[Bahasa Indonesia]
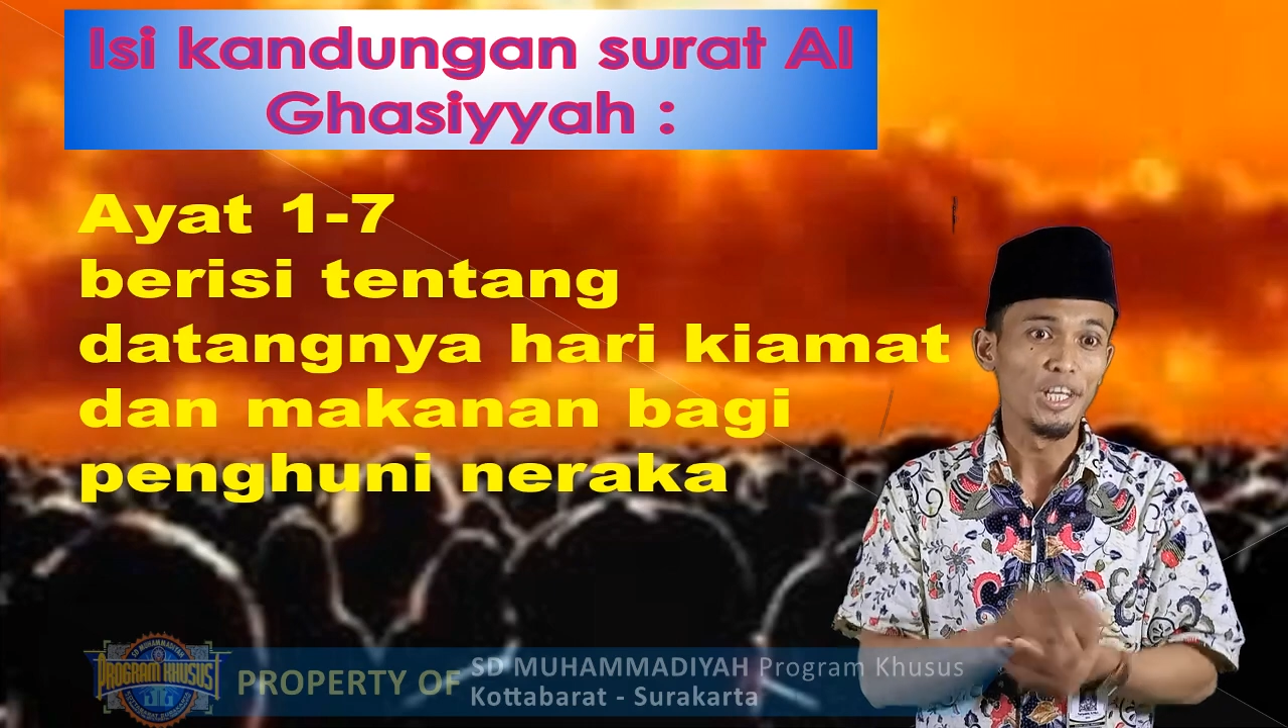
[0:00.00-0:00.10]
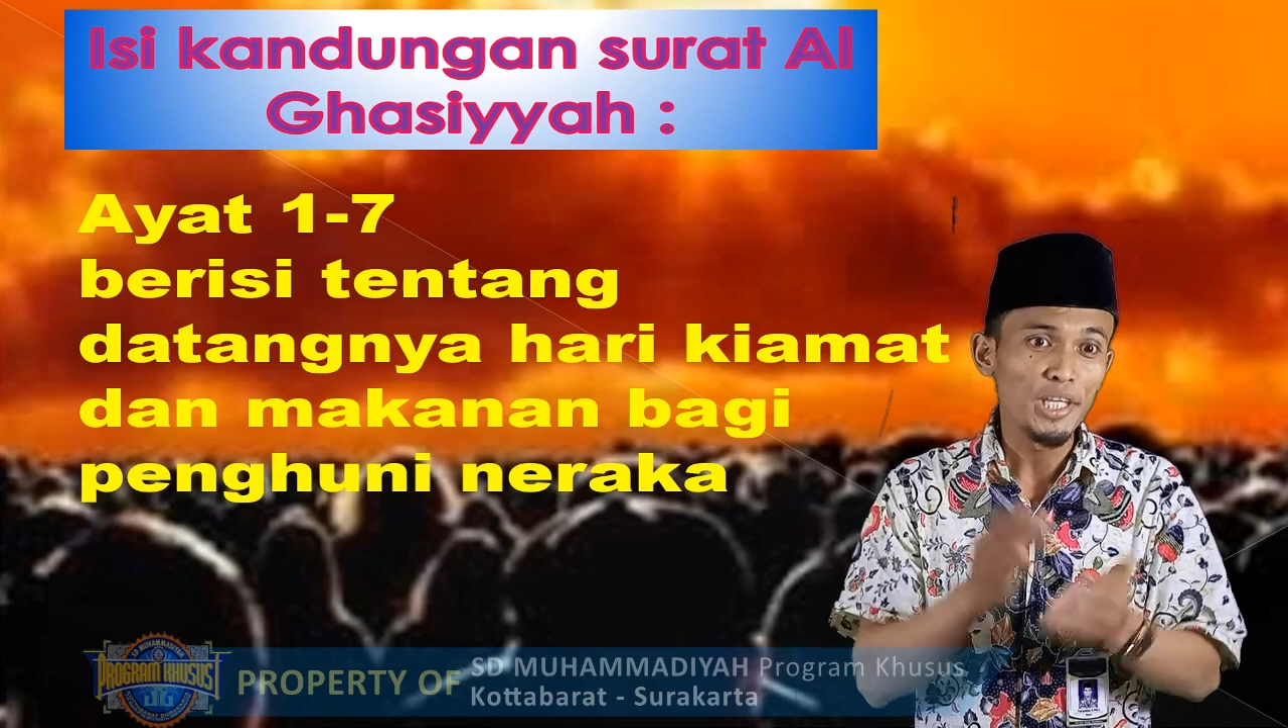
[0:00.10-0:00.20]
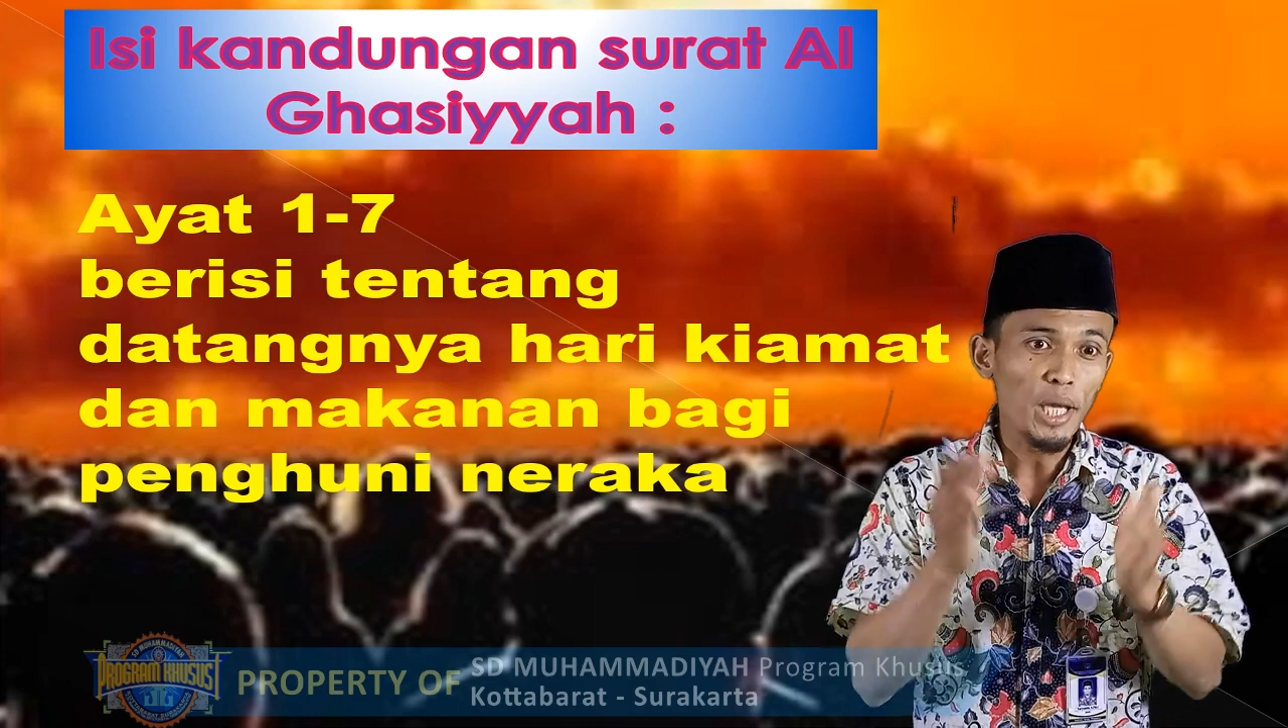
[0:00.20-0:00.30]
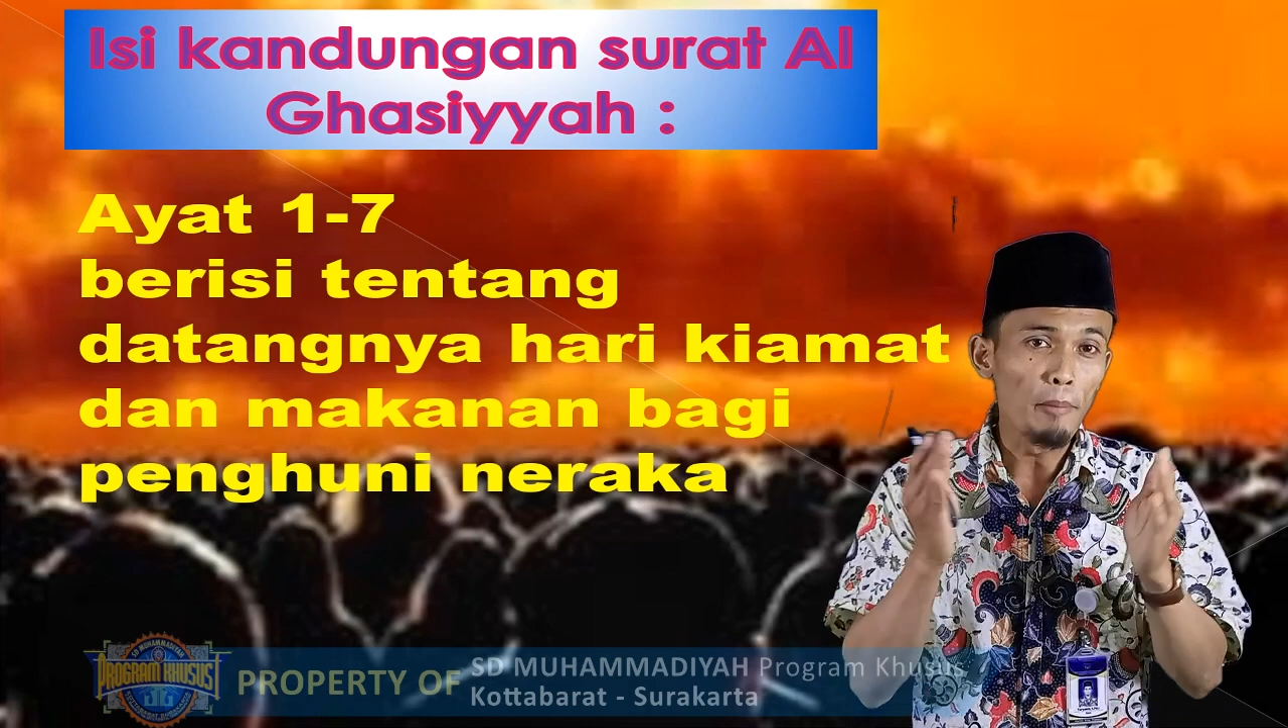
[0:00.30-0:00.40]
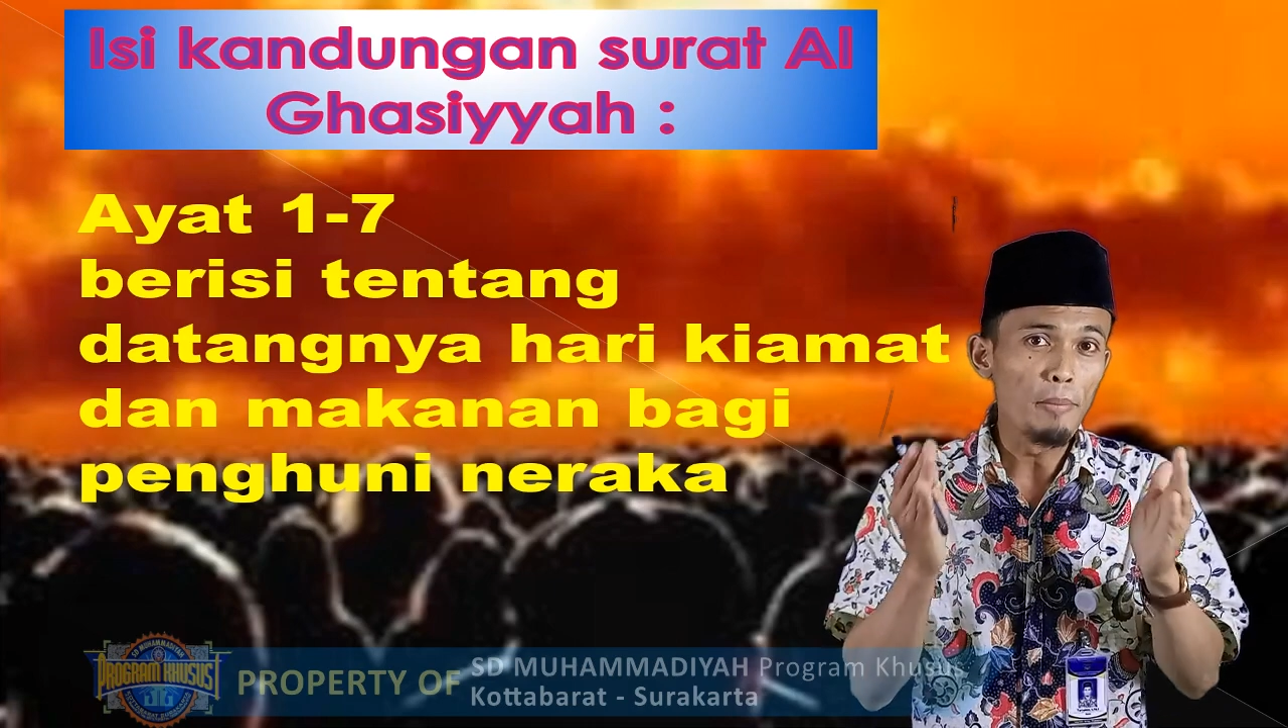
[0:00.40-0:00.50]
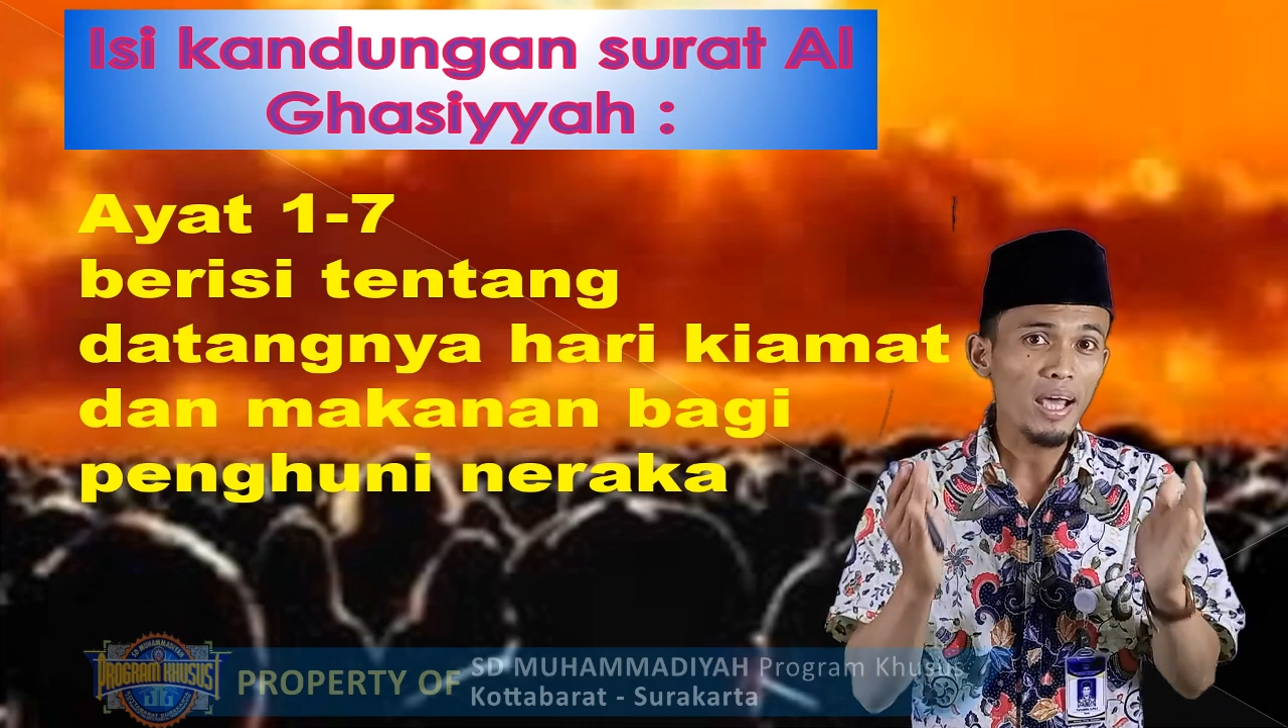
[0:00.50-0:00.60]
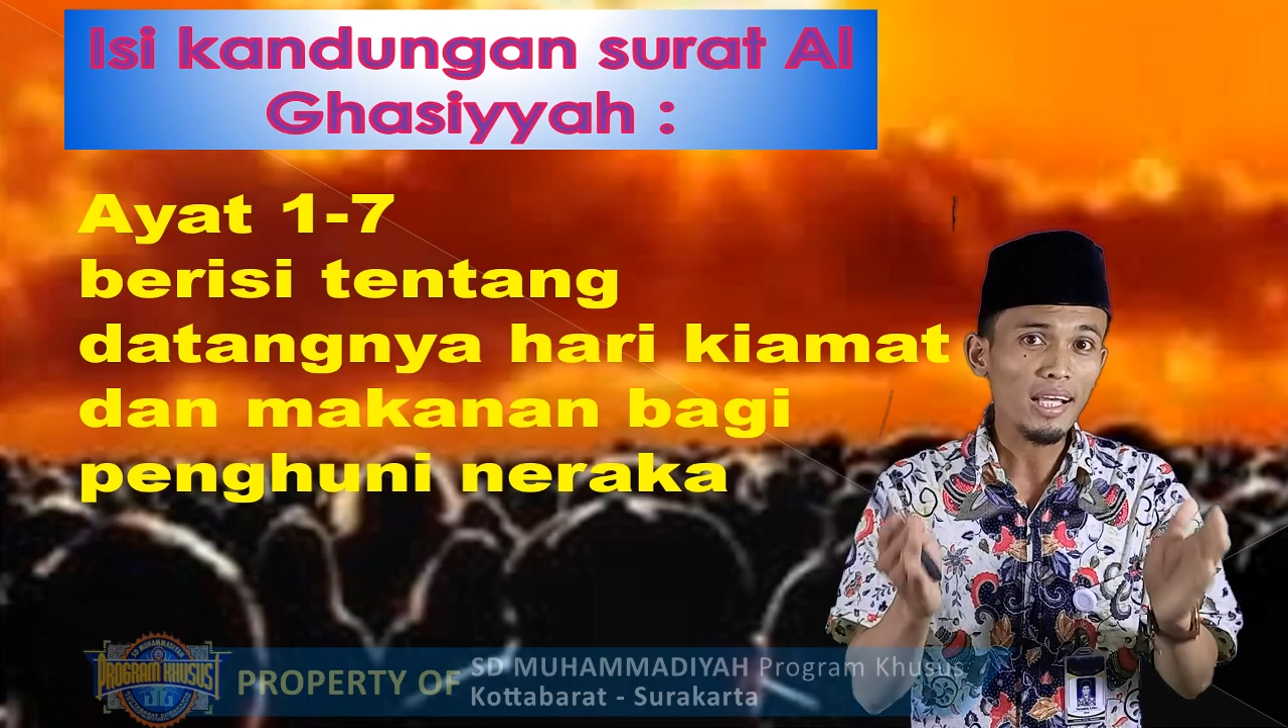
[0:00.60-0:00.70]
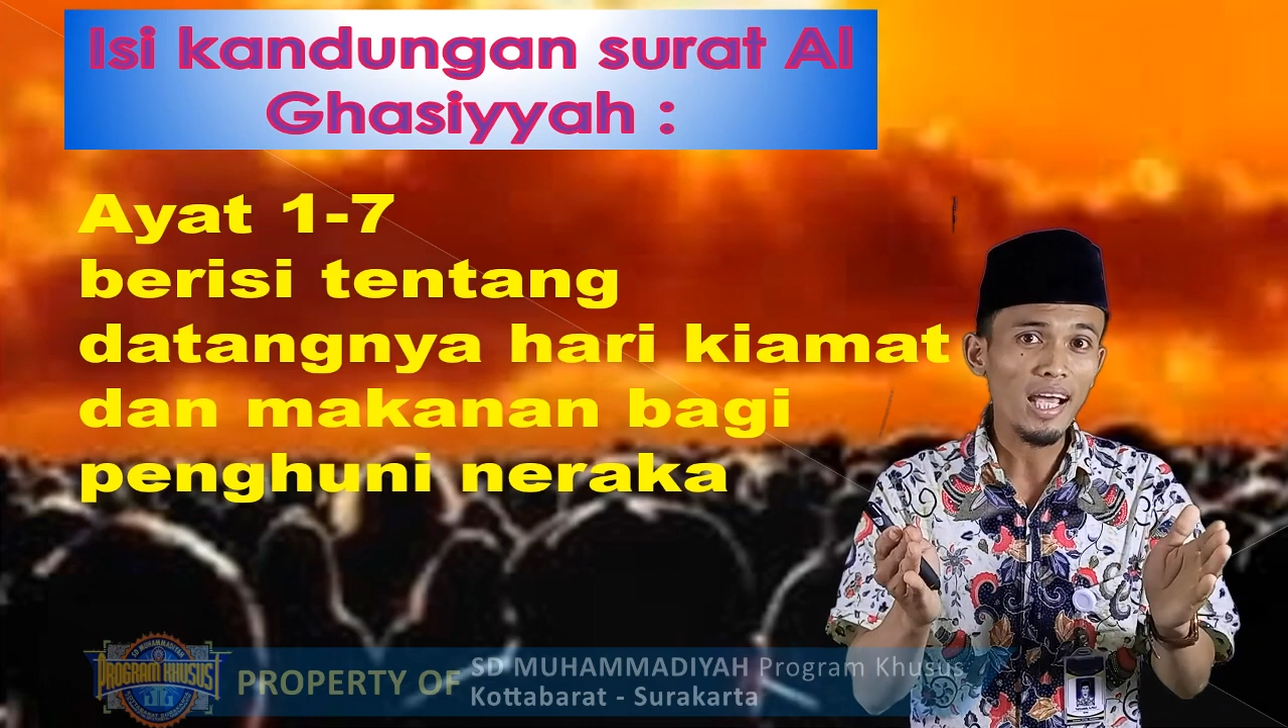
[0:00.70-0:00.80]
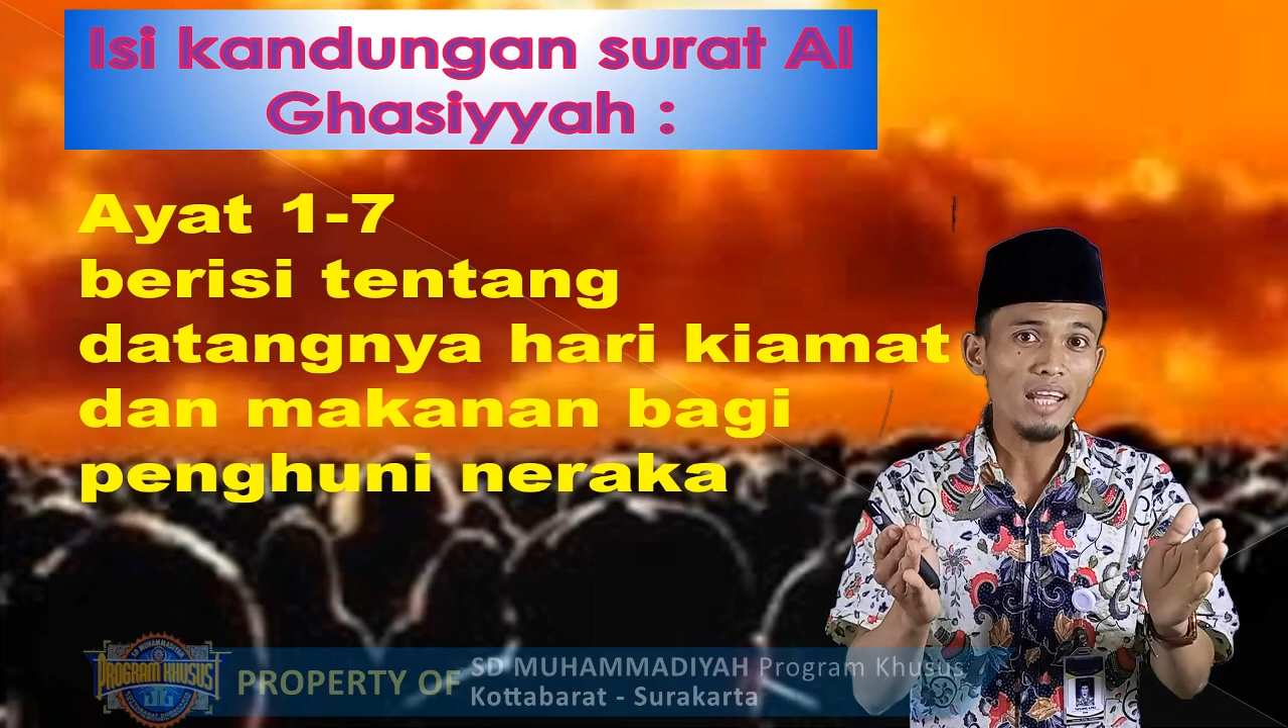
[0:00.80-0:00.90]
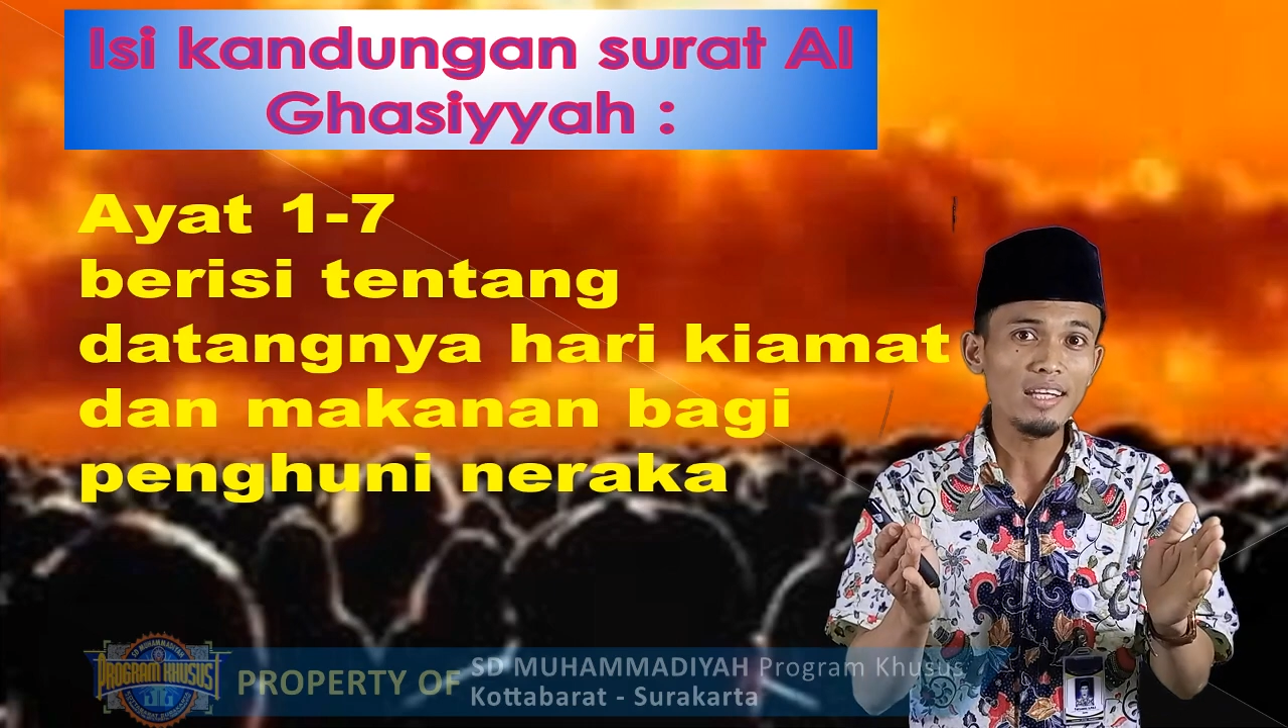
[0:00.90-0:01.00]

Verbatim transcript: digambarkan